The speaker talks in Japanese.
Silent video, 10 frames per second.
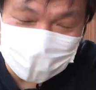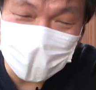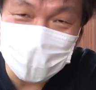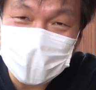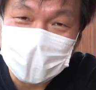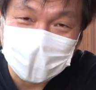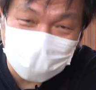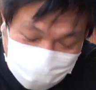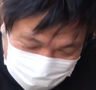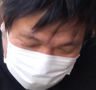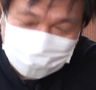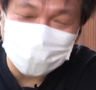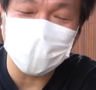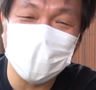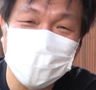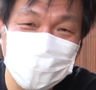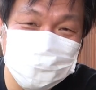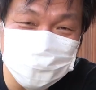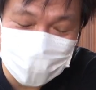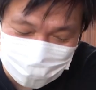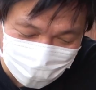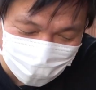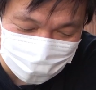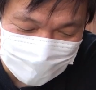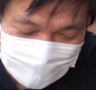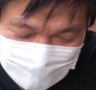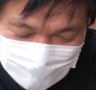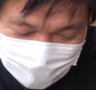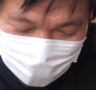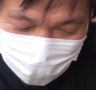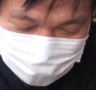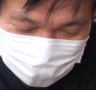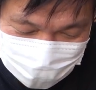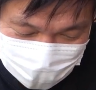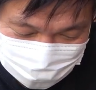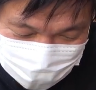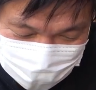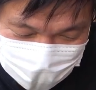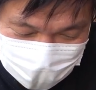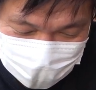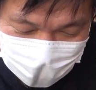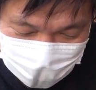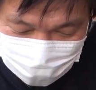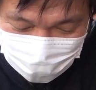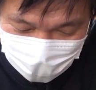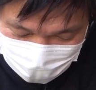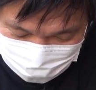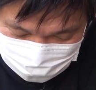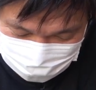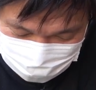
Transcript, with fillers: もう1回だけアプリを更新しています再起動かける